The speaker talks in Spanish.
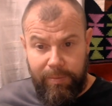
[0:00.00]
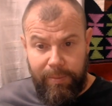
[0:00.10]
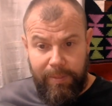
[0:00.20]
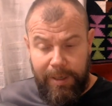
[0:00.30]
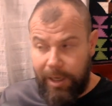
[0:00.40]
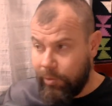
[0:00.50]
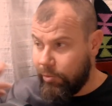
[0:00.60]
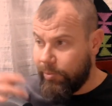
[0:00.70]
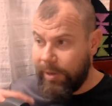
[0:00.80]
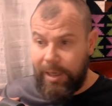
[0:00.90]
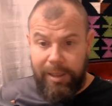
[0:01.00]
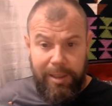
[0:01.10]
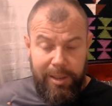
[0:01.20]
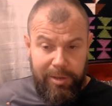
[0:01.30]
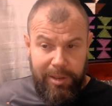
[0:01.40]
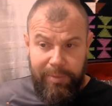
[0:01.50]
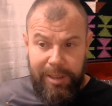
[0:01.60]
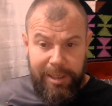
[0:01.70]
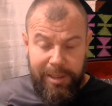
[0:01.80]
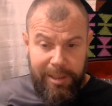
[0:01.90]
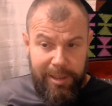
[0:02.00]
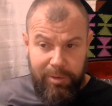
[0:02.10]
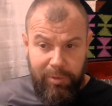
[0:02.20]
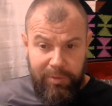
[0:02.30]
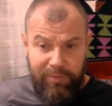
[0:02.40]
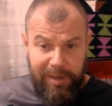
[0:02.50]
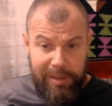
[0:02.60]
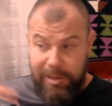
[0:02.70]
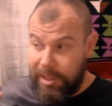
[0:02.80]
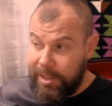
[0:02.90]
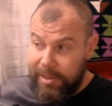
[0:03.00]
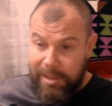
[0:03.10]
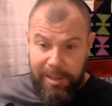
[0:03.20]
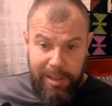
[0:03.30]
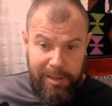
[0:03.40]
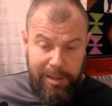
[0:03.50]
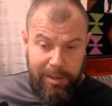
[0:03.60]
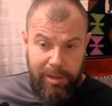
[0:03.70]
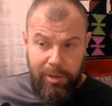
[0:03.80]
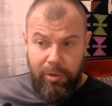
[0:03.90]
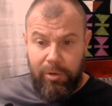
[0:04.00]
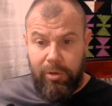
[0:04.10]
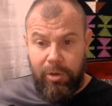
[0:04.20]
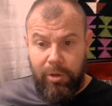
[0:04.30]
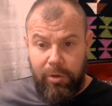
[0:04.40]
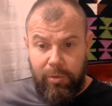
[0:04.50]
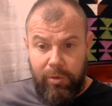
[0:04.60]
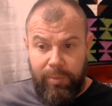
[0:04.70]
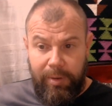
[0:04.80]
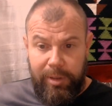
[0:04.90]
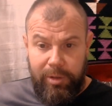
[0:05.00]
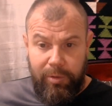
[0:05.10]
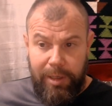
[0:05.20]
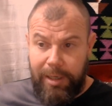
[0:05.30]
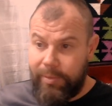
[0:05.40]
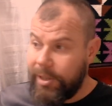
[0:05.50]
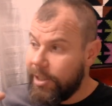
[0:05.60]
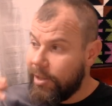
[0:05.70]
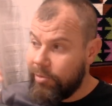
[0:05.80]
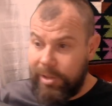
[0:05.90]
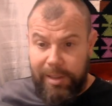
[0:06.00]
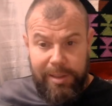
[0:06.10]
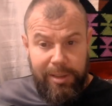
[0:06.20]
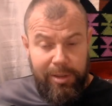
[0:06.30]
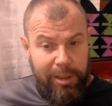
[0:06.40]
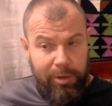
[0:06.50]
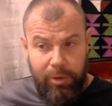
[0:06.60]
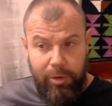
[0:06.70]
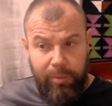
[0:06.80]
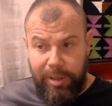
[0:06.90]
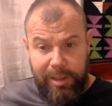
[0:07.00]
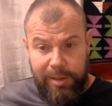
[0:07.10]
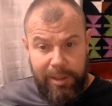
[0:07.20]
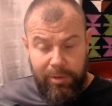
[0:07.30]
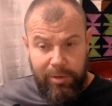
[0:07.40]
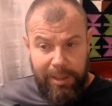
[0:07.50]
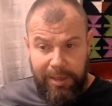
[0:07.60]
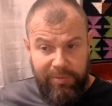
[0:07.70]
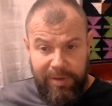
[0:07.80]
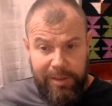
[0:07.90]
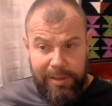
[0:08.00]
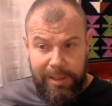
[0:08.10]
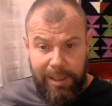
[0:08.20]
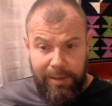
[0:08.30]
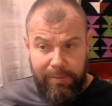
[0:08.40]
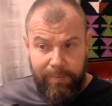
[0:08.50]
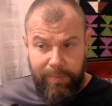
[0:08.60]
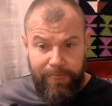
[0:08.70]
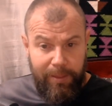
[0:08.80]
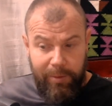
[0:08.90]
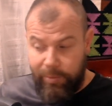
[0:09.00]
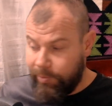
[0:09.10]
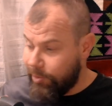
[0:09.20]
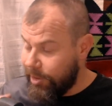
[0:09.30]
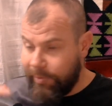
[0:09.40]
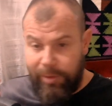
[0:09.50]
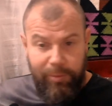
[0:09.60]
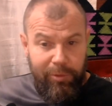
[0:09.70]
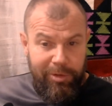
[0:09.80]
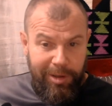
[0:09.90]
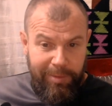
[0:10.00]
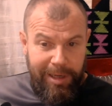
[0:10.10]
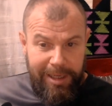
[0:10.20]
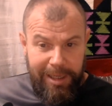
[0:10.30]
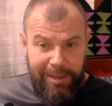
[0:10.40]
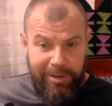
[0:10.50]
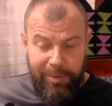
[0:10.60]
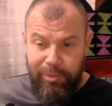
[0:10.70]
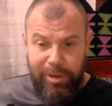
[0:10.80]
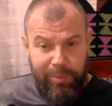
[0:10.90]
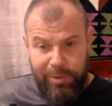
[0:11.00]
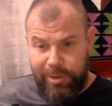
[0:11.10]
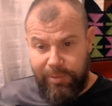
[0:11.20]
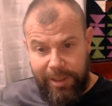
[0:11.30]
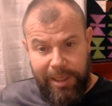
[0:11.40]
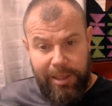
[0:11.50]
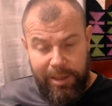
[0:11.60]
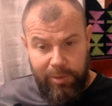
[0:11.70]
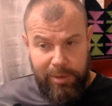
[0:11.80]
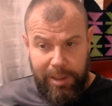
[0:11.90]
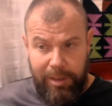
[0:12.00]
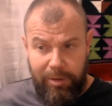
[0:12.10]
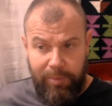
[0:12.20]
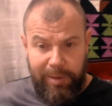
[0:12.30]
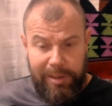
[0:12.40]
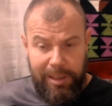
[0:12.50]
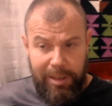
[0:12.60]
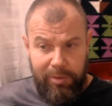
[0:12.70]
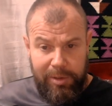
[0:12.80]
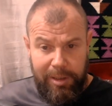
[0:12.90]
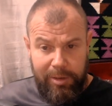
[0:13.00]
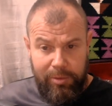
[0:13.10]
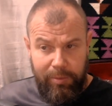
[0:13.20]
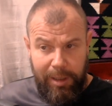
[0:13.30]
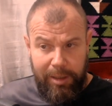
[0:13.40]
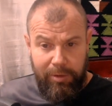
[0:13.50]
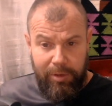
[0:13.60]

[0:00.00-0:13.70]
la culpa ya viene desde tu infancia, quizá te has sentido culpable toda la vida o te has sentido no merecedor de la felicidad puede haber muchas variantes, muchas posibilidades de cosas que nos pasan a los seres humanos.